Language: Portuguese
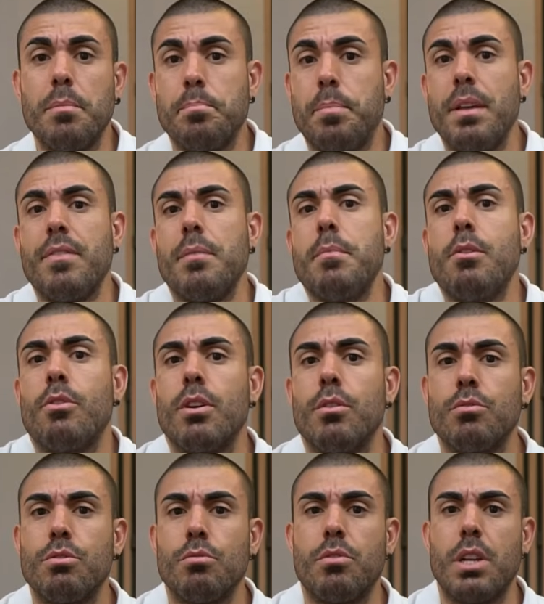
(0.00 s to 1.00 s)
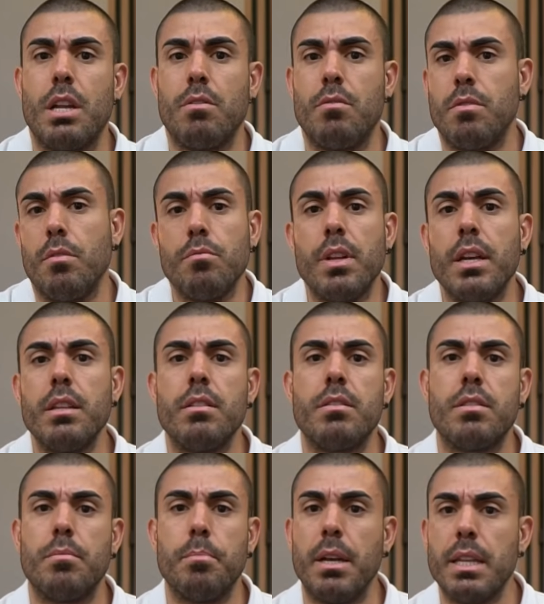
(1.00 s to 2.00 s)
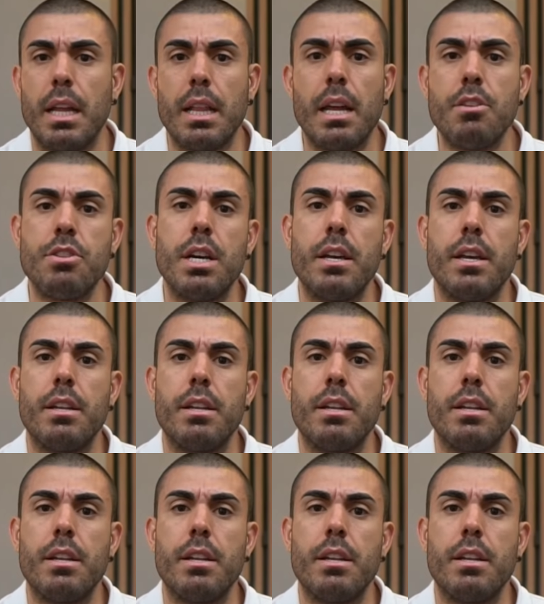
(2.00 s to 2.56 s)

também vai melhorar o seu treino. Então dane-se, manda lá e já